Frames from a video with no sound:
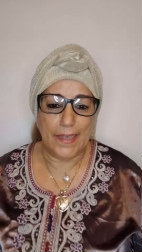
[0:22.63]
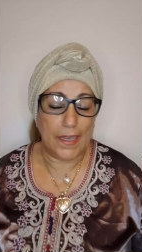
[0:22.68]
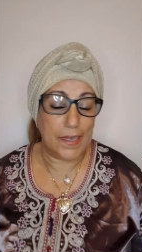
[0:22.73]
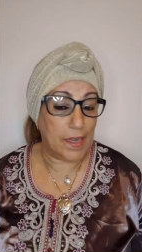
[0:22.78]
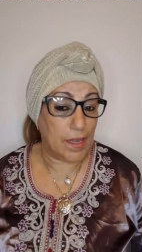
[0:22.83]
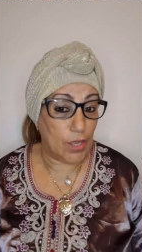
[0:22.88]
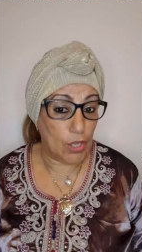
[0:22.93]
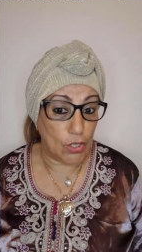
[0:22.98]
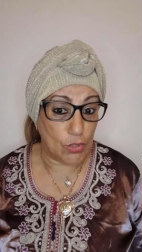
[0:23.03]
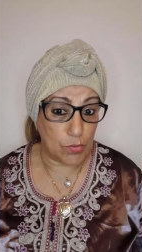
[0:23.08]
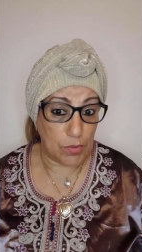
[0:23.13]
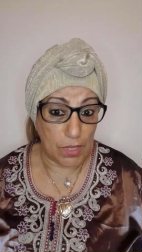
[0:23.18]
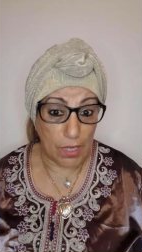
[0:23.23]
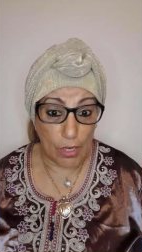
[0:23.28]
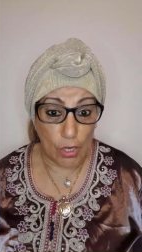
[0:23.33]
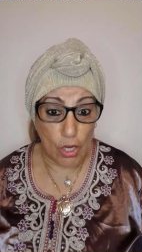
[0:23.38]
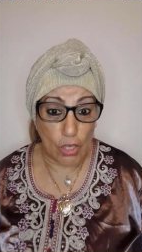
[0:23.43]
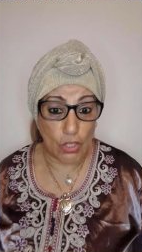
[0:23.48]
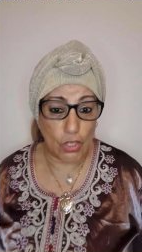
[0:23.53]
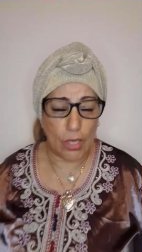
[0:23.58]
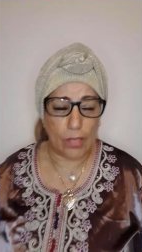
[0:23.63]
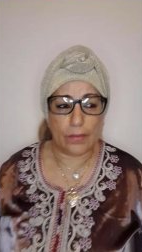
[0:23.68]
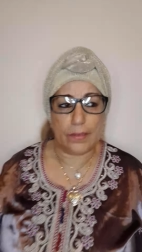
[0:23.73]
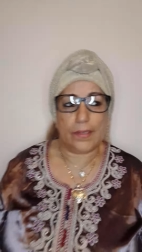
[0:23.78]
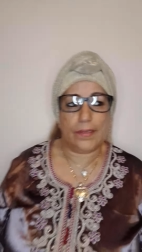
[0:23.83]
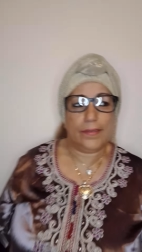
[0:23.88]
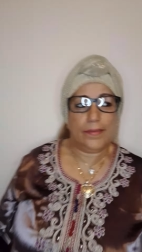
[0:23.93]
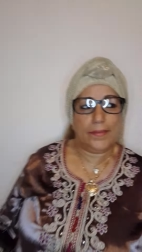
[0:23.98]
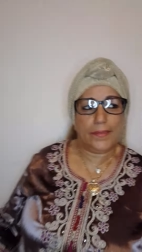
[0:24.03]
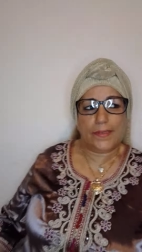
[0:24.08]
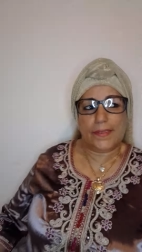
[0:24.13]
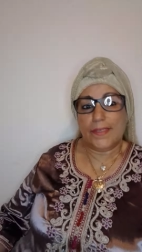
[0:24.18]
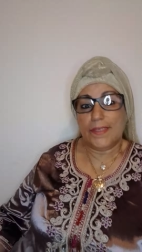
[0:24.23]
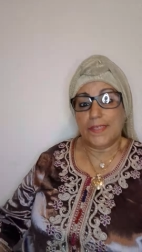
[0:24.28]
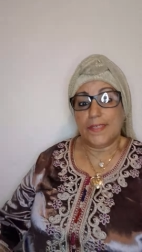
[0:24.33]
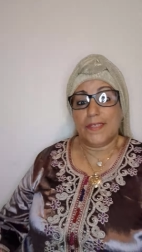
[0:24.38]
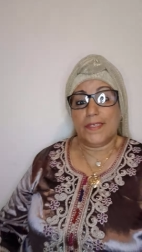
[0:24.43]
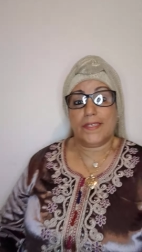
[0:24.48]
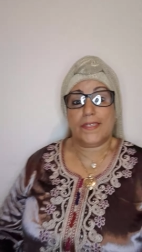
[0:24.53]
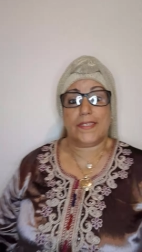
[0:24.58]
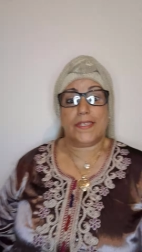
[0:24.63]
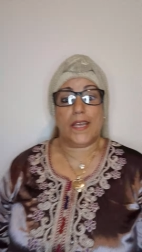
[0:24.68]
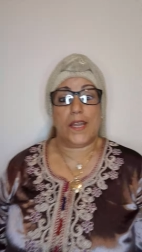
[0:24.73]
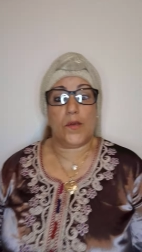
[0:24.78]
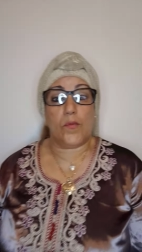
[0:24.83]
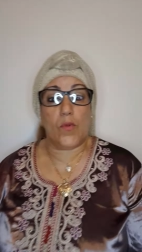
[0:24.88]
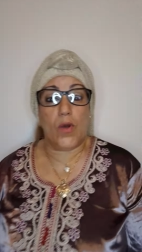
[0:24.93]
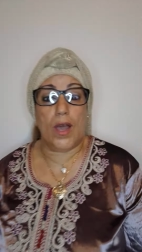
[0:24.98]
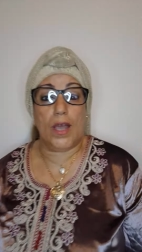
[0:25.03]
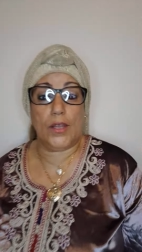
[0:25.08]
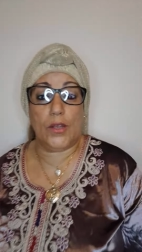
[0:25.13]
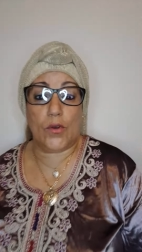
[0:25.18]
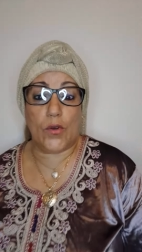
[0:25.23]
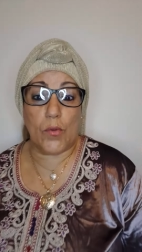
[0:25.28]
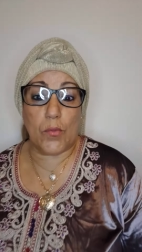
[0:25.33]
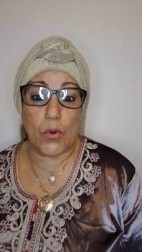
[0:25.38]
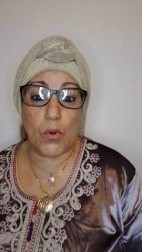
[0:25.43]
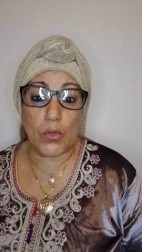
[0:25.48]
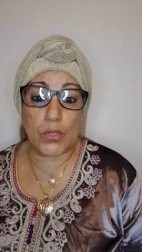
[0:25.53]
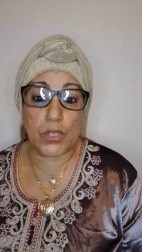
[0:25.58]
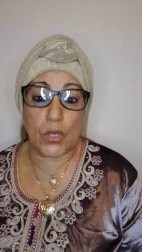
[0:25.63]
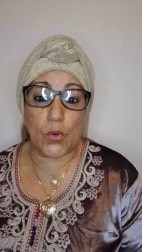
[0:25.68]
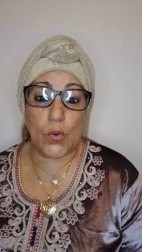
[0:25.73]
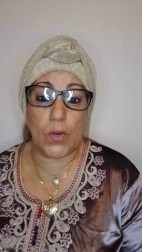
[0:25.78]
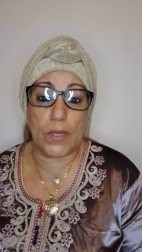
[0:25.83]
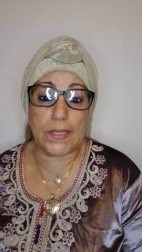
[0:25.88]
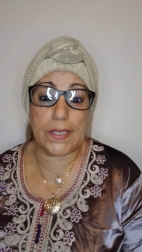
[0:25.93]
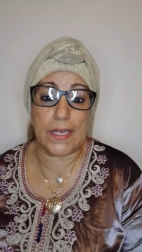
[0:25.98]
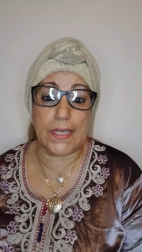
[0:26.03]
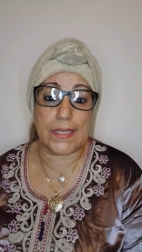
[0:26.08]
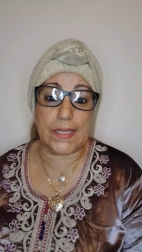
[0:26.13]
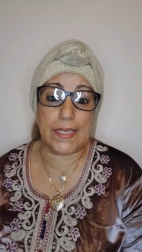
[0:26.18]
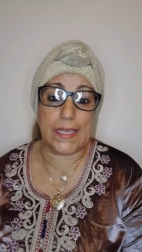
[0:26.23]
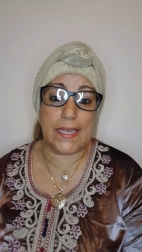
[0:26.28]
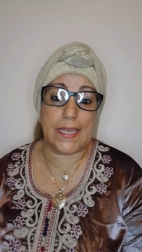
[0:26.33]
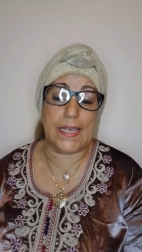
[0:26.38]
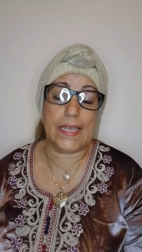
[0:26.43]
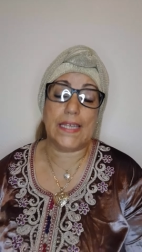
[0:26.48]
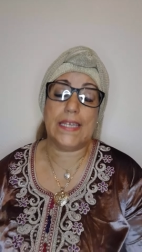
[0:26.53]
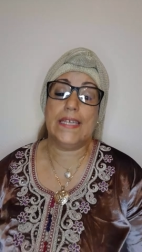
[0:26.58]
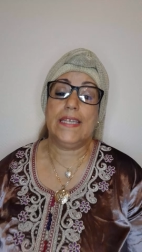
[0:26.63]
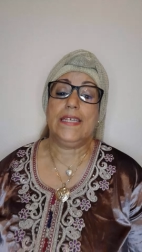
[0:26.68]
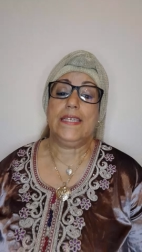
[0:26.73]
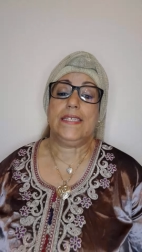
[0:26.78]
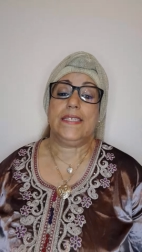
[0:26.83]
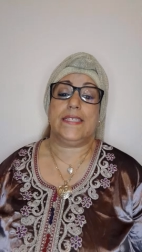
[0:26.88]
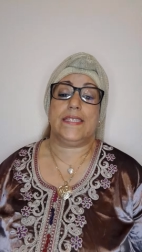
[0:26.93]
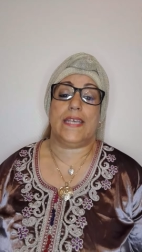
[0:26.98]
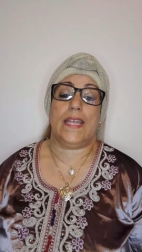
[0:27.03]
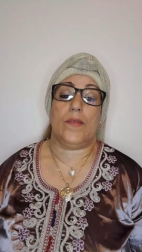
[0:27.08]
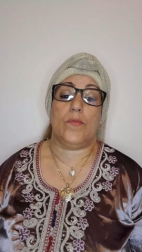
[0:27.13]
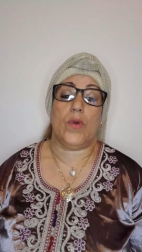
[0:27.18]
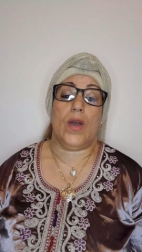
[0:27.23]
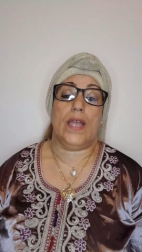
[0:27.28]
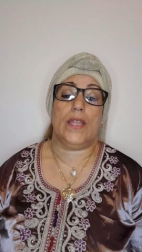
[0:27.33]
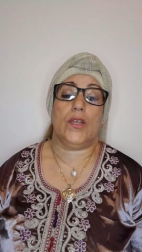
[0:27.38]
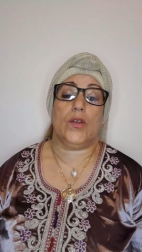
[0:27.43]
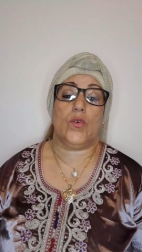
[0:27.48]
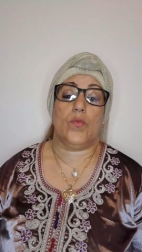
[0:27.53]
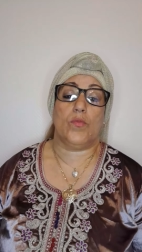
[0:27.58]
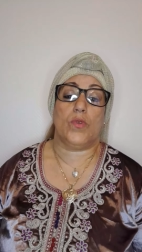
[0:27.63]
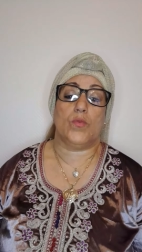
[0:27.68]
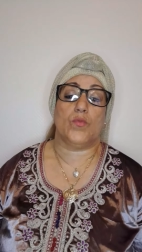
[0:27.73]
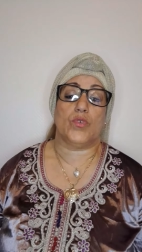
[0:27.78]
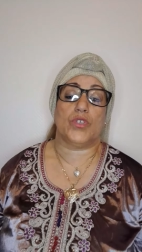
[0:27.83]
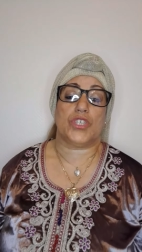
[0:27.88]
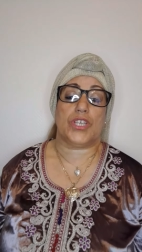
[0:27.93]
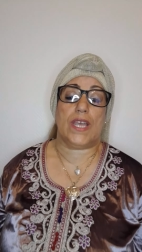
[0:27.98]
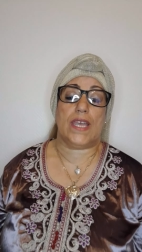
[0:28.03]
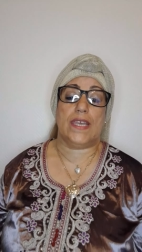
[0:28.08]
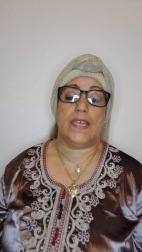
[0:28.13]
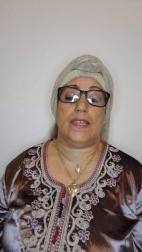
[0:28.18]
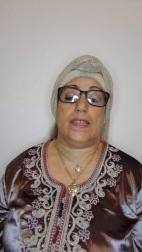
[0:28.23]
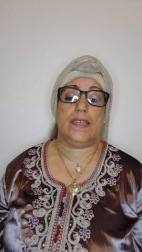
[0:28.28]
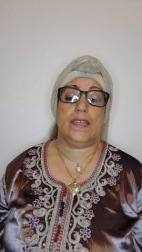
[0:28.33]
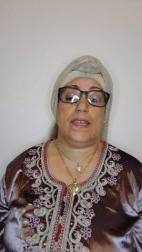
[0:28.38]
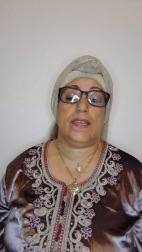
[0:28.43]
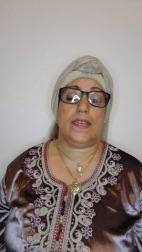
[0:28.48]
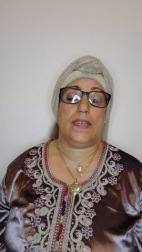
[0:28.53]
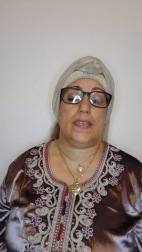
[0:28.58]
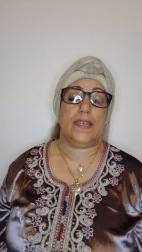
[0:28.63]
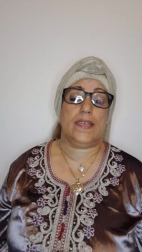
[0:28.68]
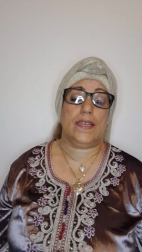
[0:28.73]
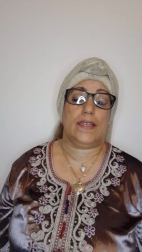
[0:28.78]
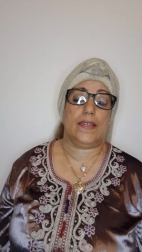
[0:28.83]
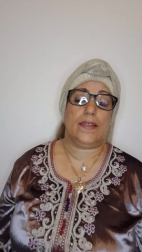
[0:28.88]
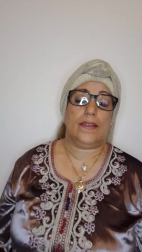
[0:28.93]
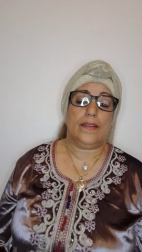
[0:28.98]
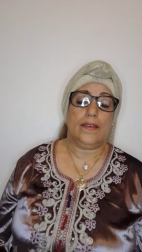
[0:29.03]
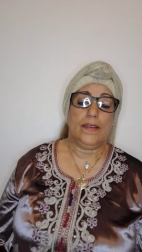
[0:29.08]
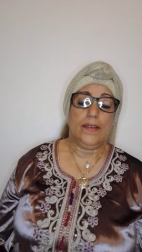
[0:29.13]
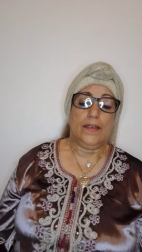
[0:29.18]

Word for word: أنا كيعجبنا النشاط السلام عليكم خوتي خواتاتي السلام عليكم المشاهدين